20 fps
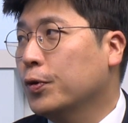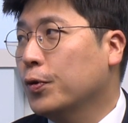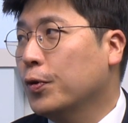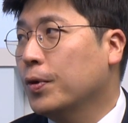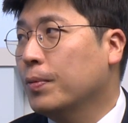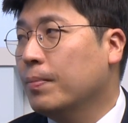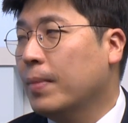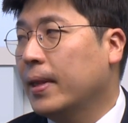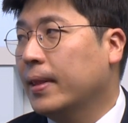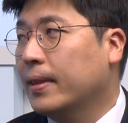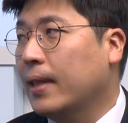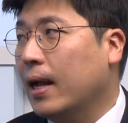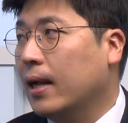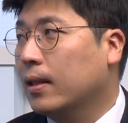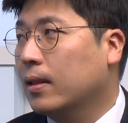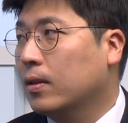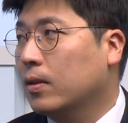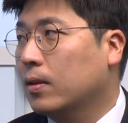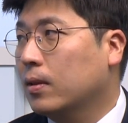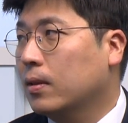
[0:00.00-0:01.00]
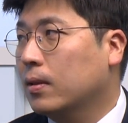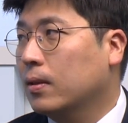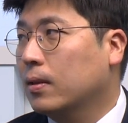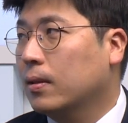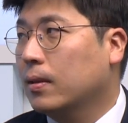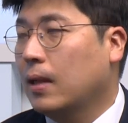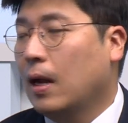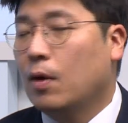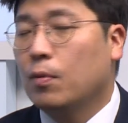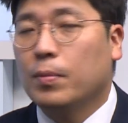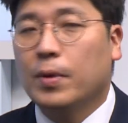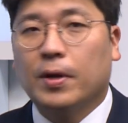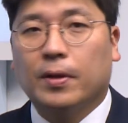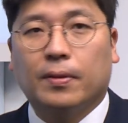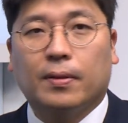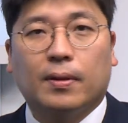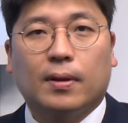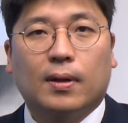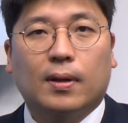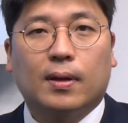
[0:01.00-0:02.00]
요인만 딱
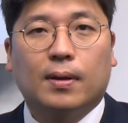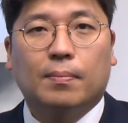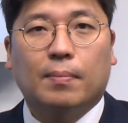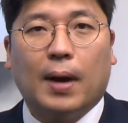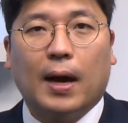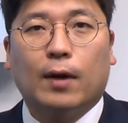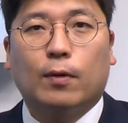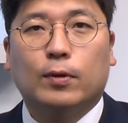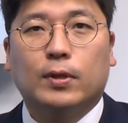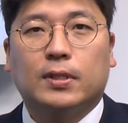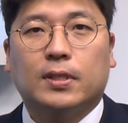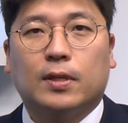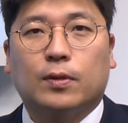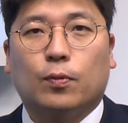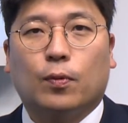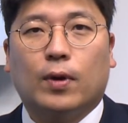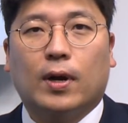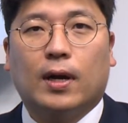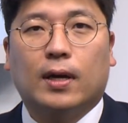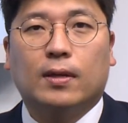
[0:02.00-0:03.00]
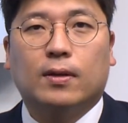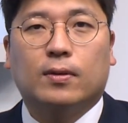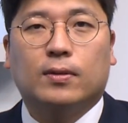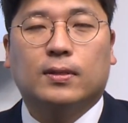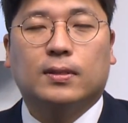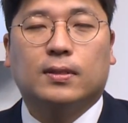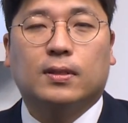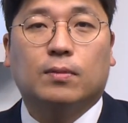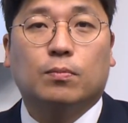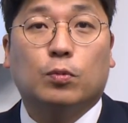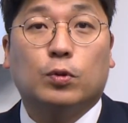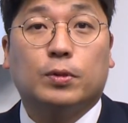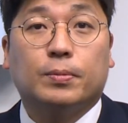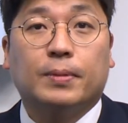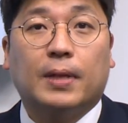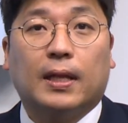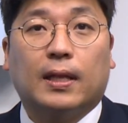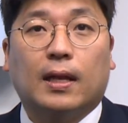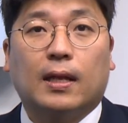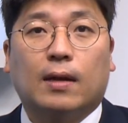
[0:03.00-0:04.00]
나오면 바로 이제 돌아가는 그런 모습이
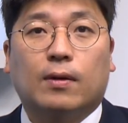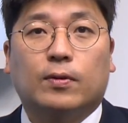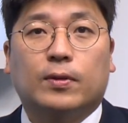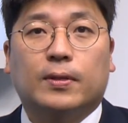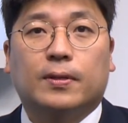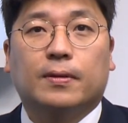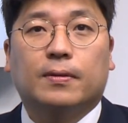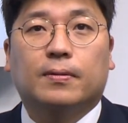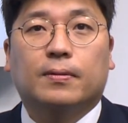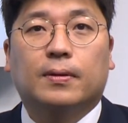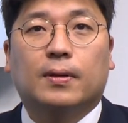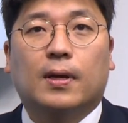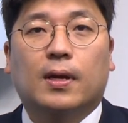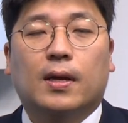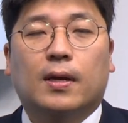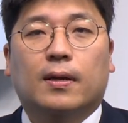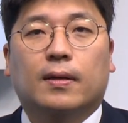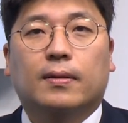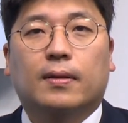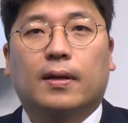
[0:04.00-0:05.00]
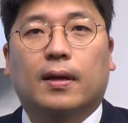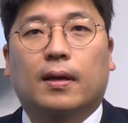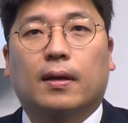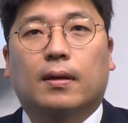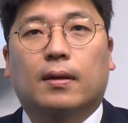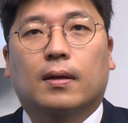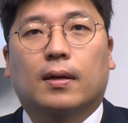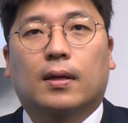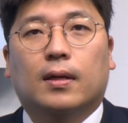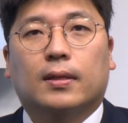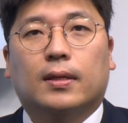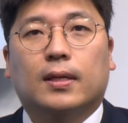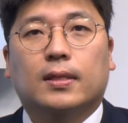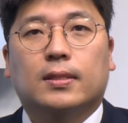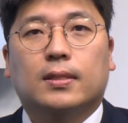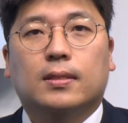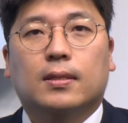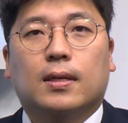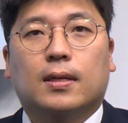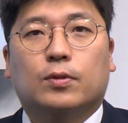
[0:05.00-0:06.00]
나타나거든요. 근데
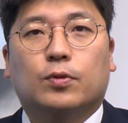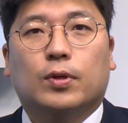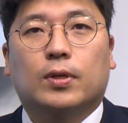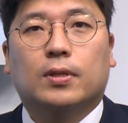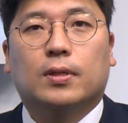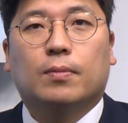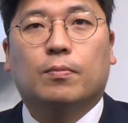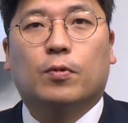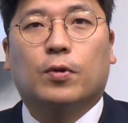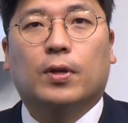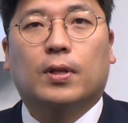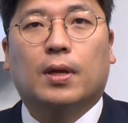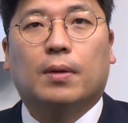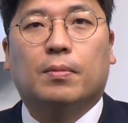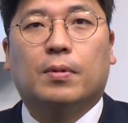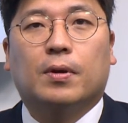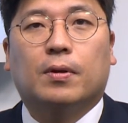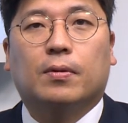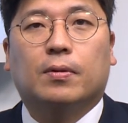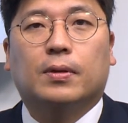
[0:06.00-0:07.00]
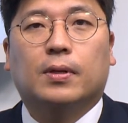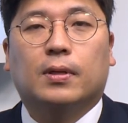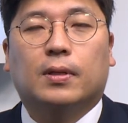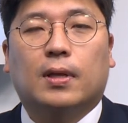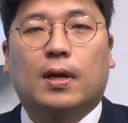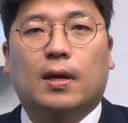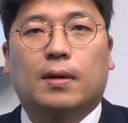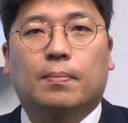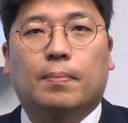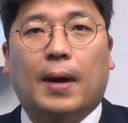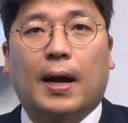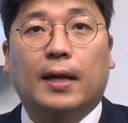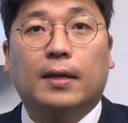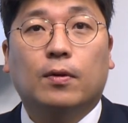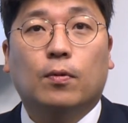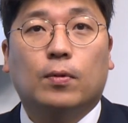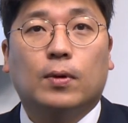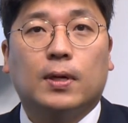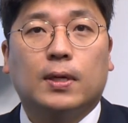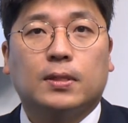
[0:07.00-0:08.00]
테슬라 최근에 보게 되면 일단 많이
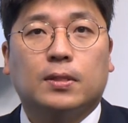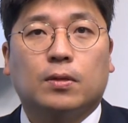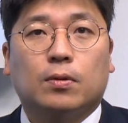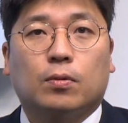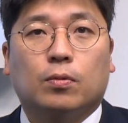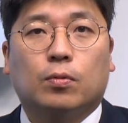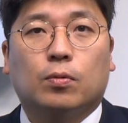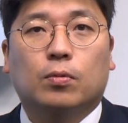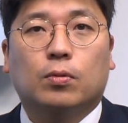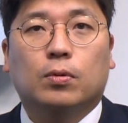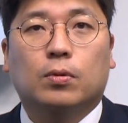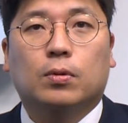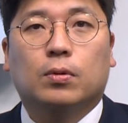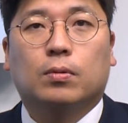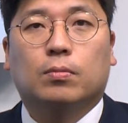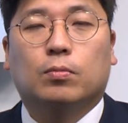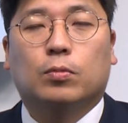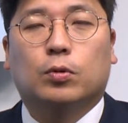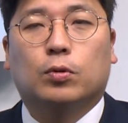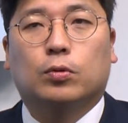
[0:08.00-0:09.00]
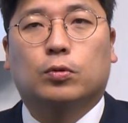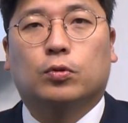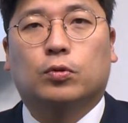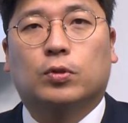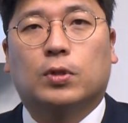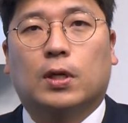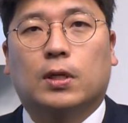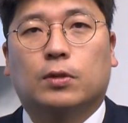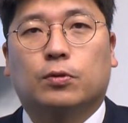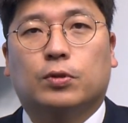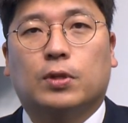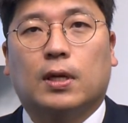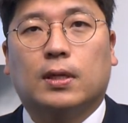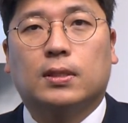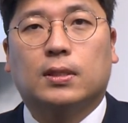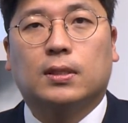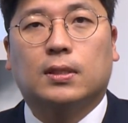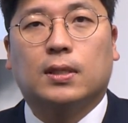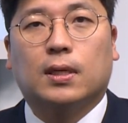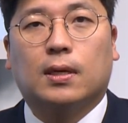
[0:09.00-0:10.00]
올랐었고 뭐 중간에
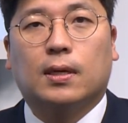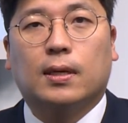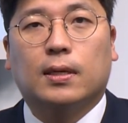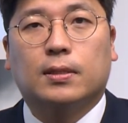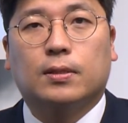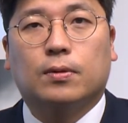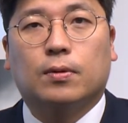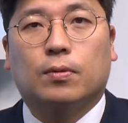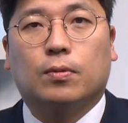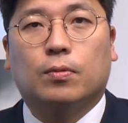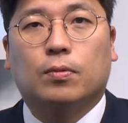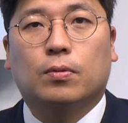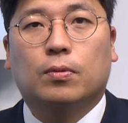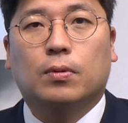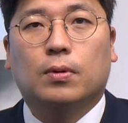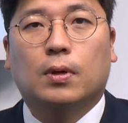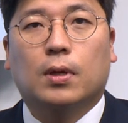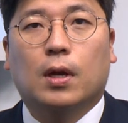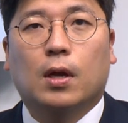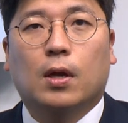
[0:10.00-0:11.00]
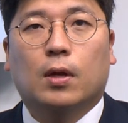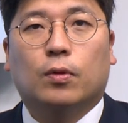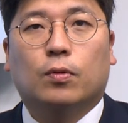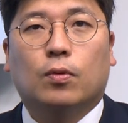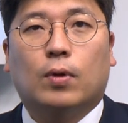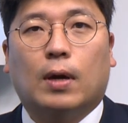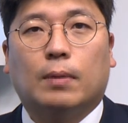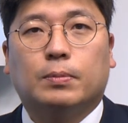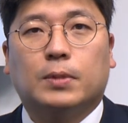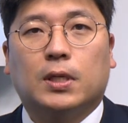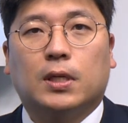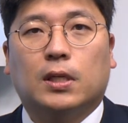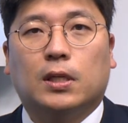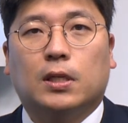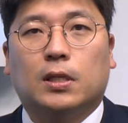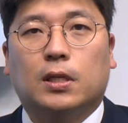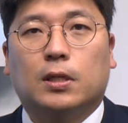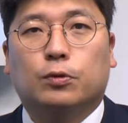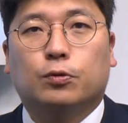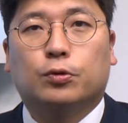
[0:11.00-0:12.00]
유상증자를 했었고 또 갑자기
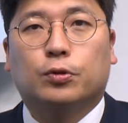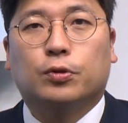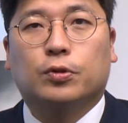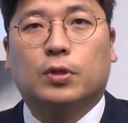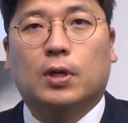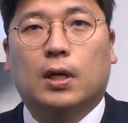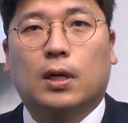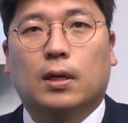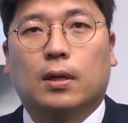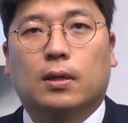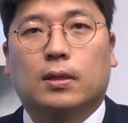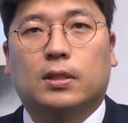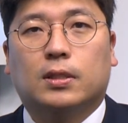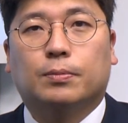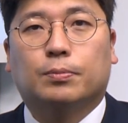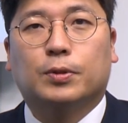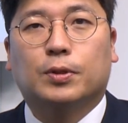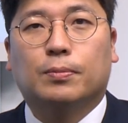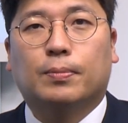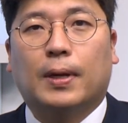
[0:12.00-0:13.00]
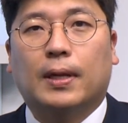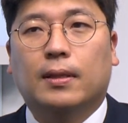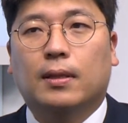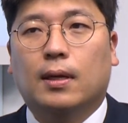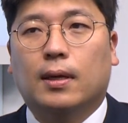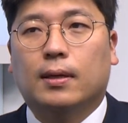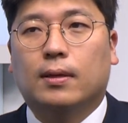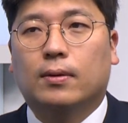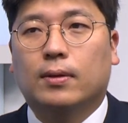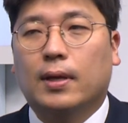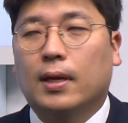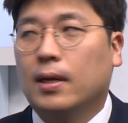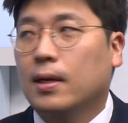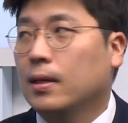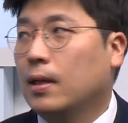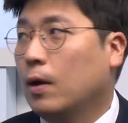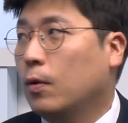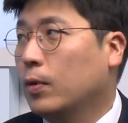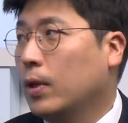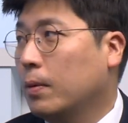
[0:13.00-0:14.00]
이대 주주가 지분을 판다 이런
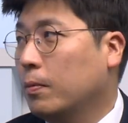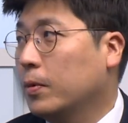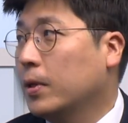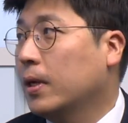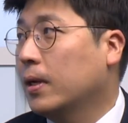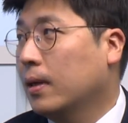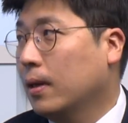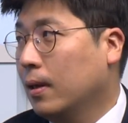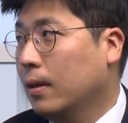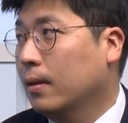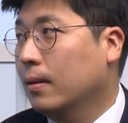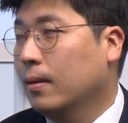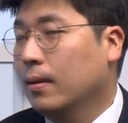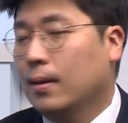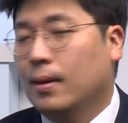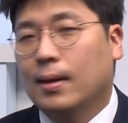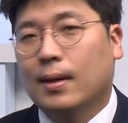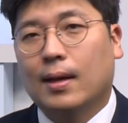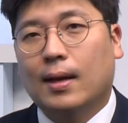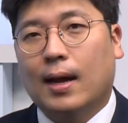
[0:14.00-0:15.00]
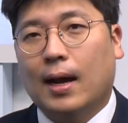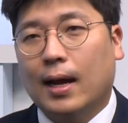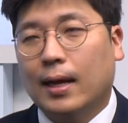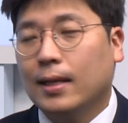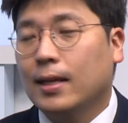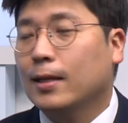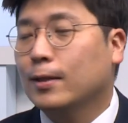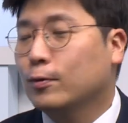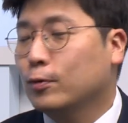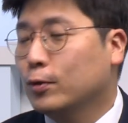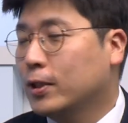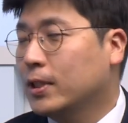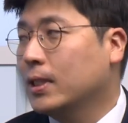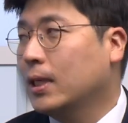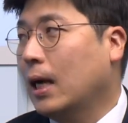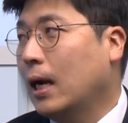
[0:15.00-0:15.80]
얘기가 나오다 보니까 네. 하나 둘씩